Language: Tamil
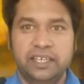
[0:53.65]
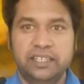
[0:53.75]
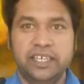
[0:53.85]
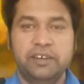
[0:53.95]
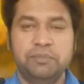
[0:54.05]

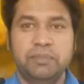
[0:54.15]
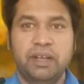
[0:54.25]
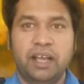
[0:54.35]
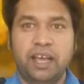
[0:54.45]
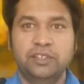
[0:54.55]
இதயம்
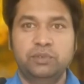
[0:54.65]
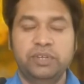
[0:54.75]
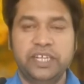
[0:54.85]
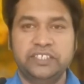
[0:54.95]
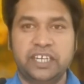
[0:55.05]

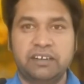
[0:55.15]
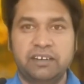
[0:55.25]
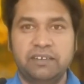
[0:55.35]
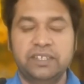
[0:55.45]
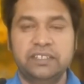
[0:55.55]
அதுக்குரிய
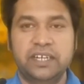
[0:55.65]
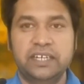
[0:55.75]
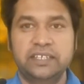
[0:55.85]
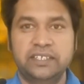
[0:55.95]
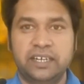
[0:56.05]
சக்ரா வந்து
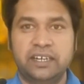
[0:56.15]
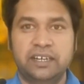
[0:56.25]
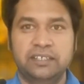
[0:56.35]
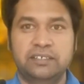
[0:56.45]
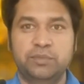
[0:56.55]
ரெண்டு சக்ரா
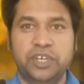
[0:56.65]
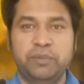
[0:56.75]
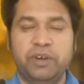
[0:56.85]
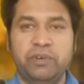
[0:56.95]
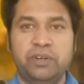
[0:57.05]
அதுக்கு
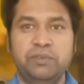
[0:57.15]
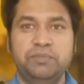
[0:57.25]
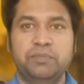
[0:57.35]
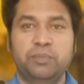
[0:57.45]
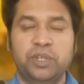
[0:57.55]
முக்கியமாக வரும்
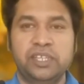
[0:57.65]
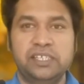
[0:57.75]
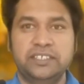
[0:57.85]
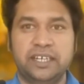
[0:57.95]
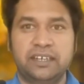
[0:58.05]
முதல்
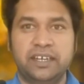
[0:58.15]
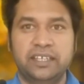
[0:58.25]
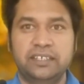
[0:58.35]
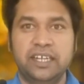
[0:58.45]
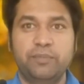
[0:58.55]
சக்ரா
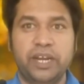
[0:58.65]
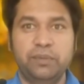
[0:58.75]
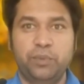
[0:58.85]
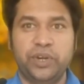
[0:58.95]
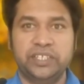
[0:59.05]
எதுனா
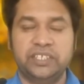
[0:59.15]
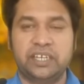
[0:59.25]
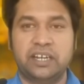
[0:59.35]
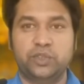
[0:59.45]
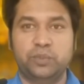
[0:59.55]
மணிப்பூரக
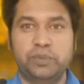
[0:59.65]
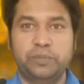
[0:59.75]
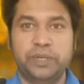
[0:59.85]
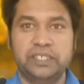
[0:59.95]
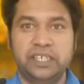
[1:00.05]
சக்ரா
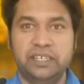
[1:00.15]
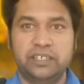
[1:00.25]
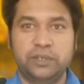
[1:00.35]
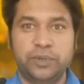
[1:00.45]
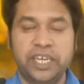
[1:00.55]
தொப்புள் பகுதியில்
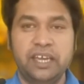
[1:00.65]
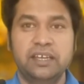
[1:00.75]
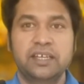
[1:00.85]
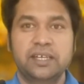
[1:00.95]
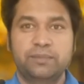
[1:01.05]
இருக்கக்கூடிய
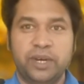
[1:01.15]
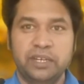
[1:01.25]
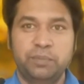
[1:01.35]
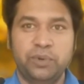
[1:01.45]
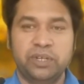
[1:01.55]

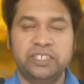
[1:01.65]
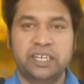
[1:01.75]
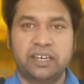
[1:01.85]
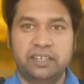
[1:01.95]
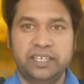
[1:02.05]
மணிப்பூரக
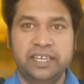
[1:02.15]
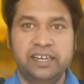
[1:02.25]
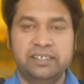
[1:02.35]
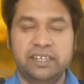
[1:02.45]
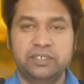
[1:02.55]
சக்ரா அது
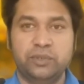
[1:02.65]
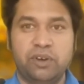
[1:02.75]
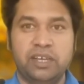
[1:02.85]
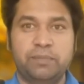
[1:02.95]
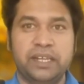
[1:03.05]
இங்கிலீஷில்
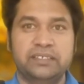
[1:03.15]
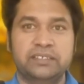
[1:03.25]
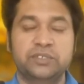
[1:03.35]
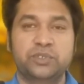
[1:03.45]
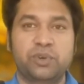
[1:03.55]
சோலார்
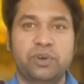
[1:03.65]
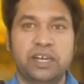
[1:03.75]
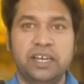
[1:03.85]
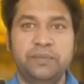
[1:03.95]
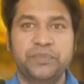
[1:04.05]
பிளக்ஸஸ்ன்னு சொல்லுவாங்க